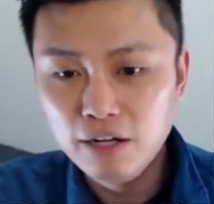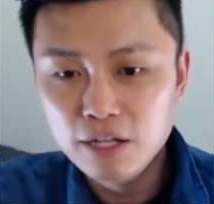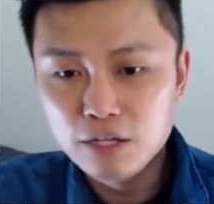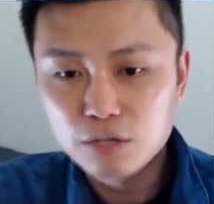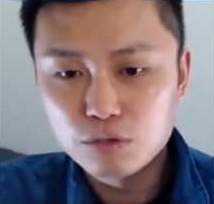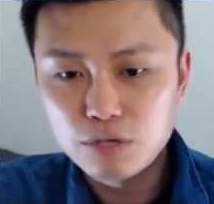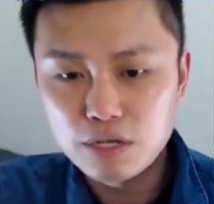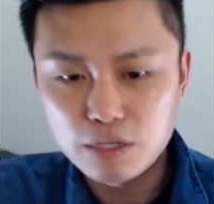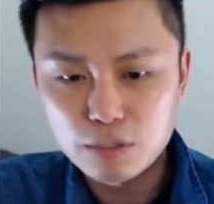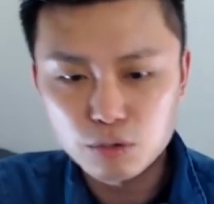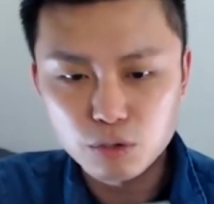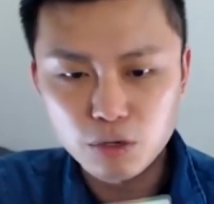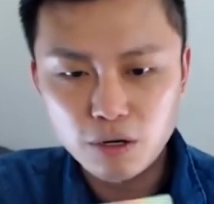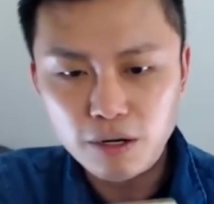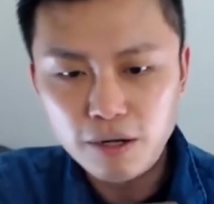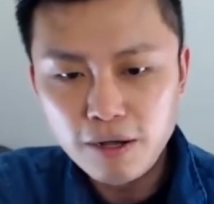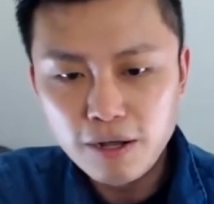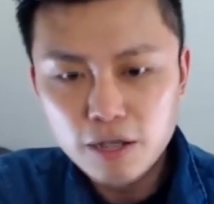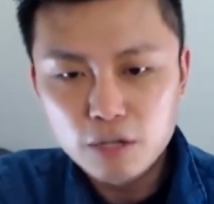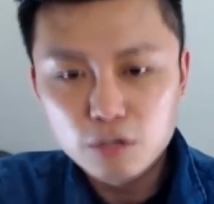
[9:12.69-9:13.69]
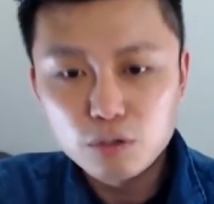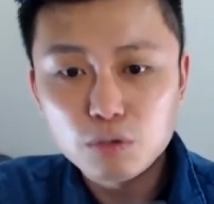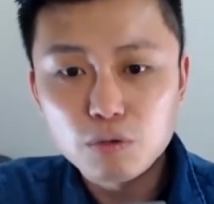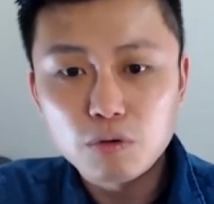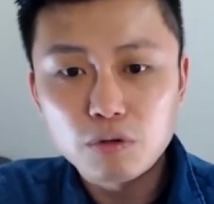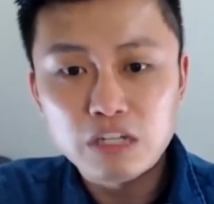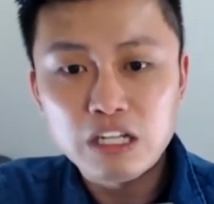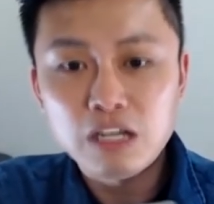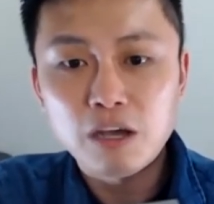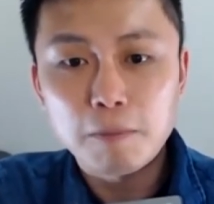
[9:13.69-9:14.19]
所以说，如
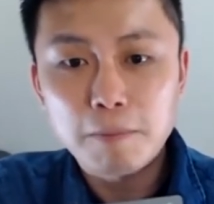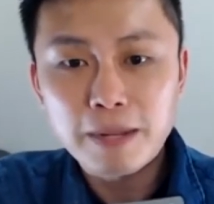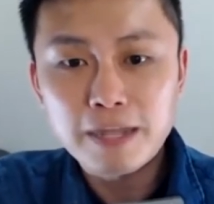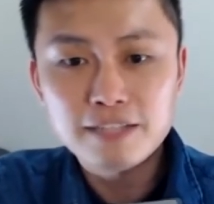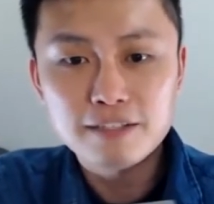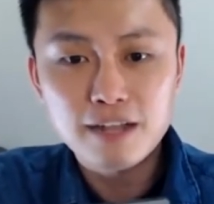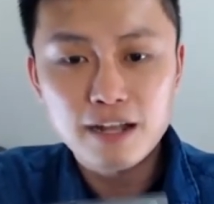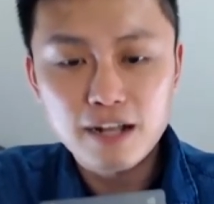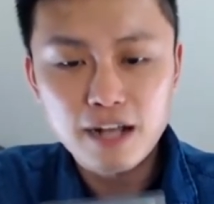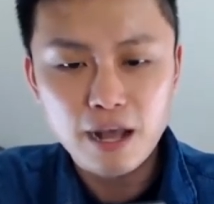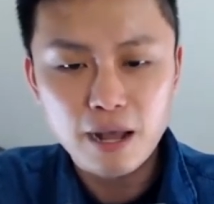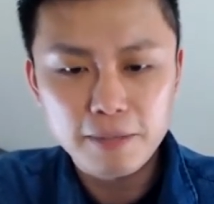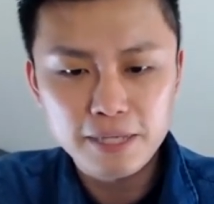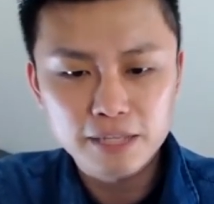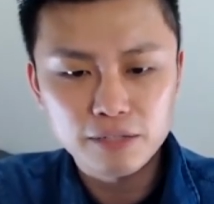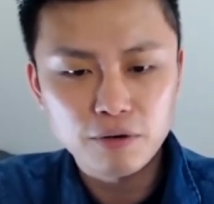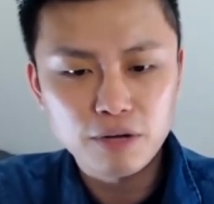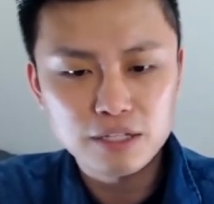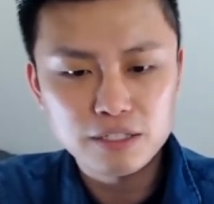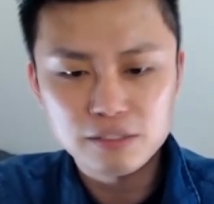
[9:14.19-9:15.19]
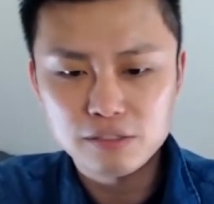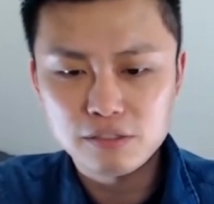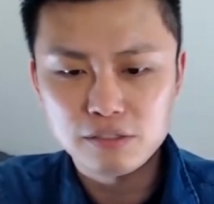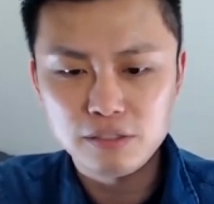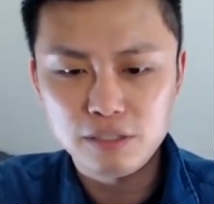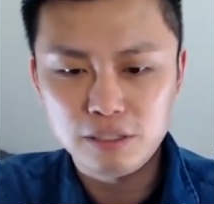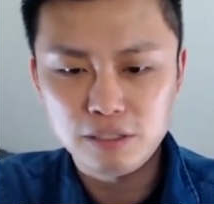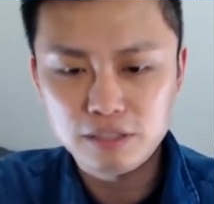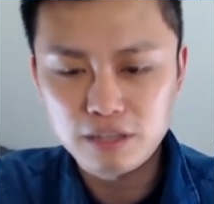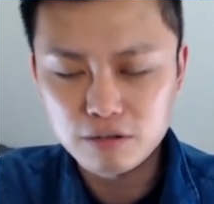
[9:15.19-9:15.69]
果您有办这张卡片的话，其实
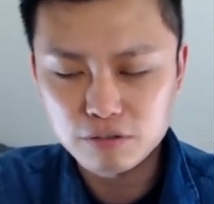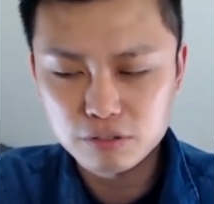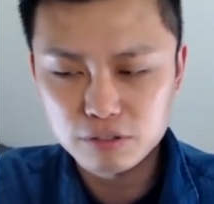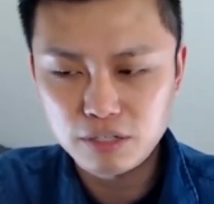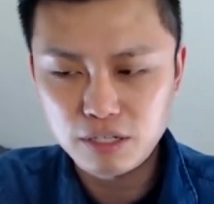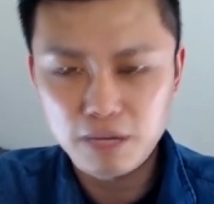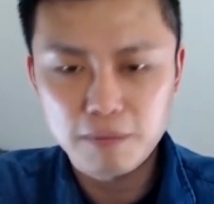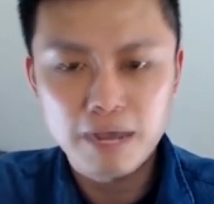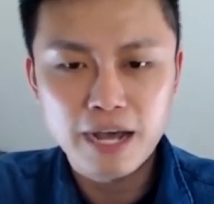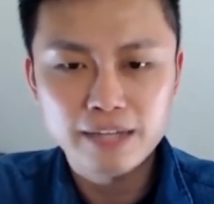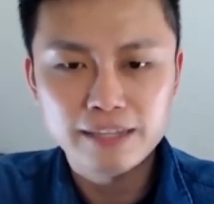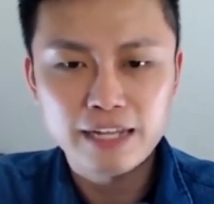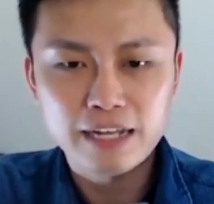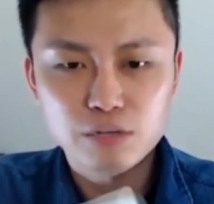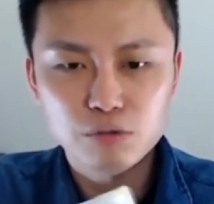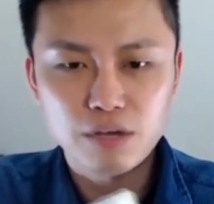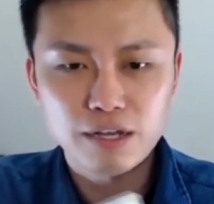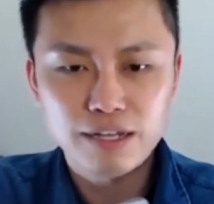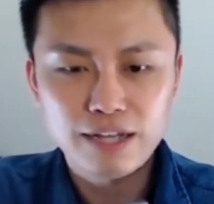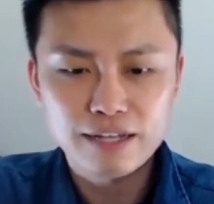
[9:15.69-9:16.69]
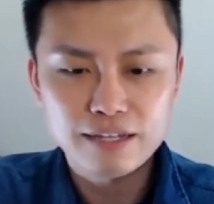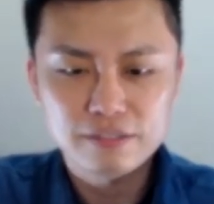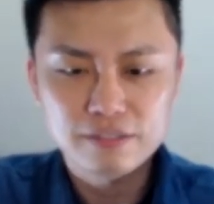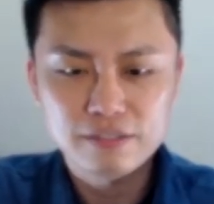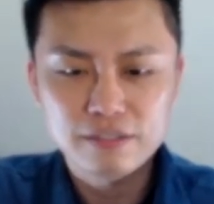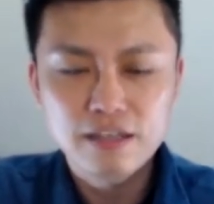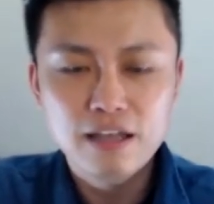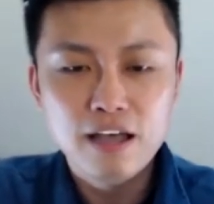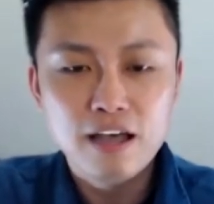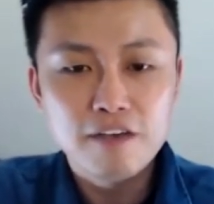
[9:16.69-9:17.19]
您倒是可以把它拿出来看，其
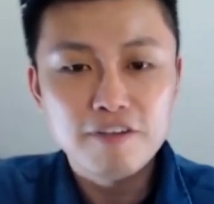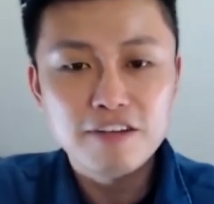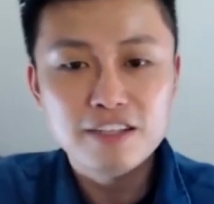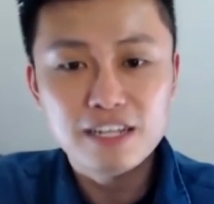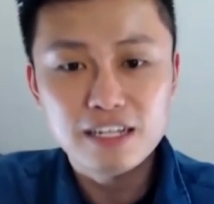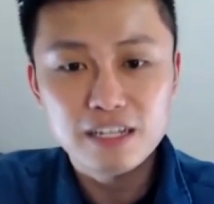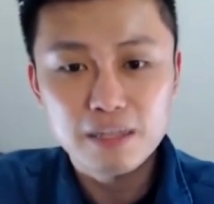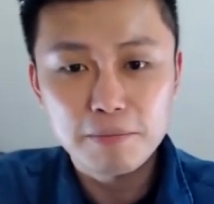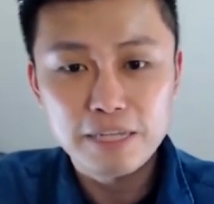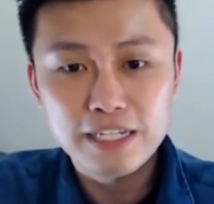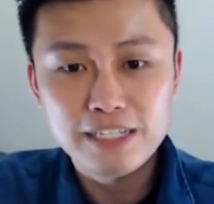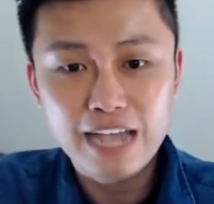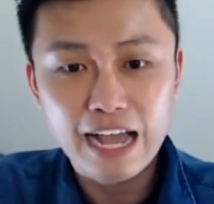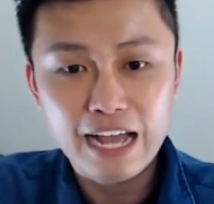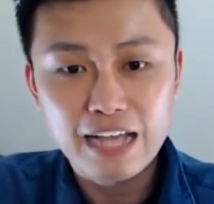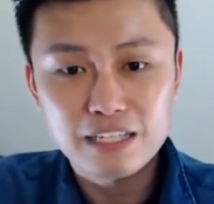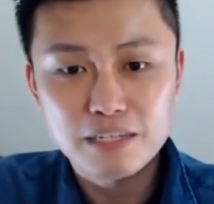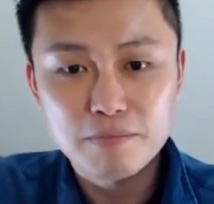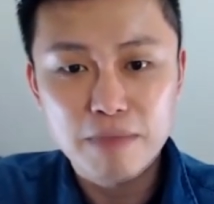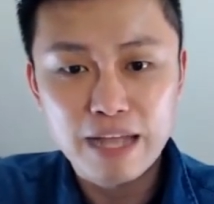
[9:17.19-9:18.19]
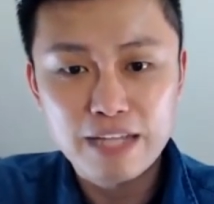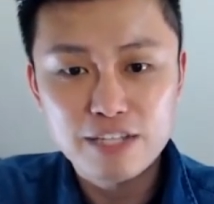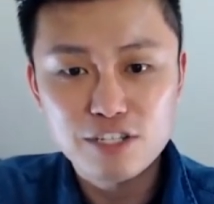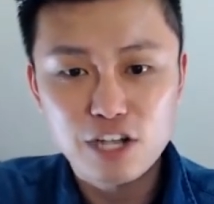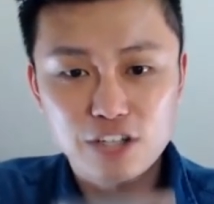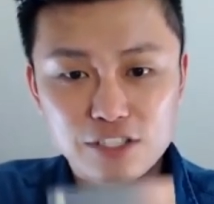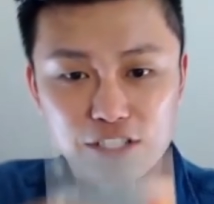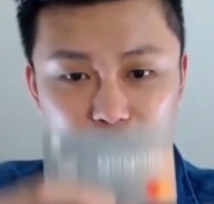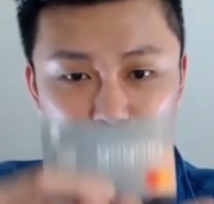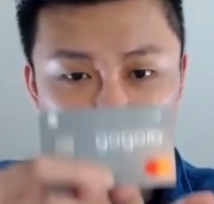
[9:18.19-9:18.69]
实放在你的皮夹也是蛮赏
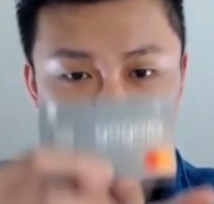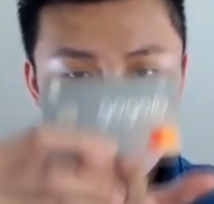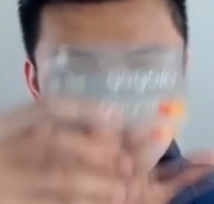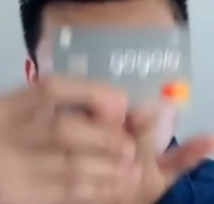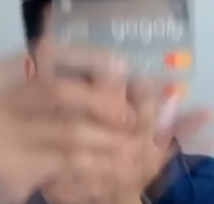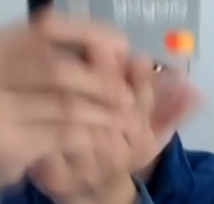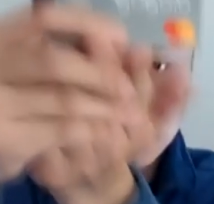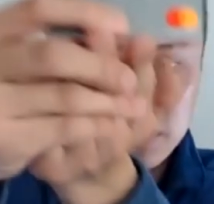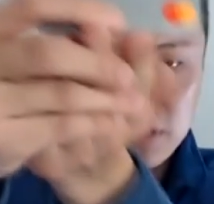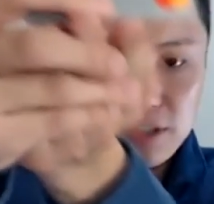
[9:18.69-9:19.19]
心悦目的。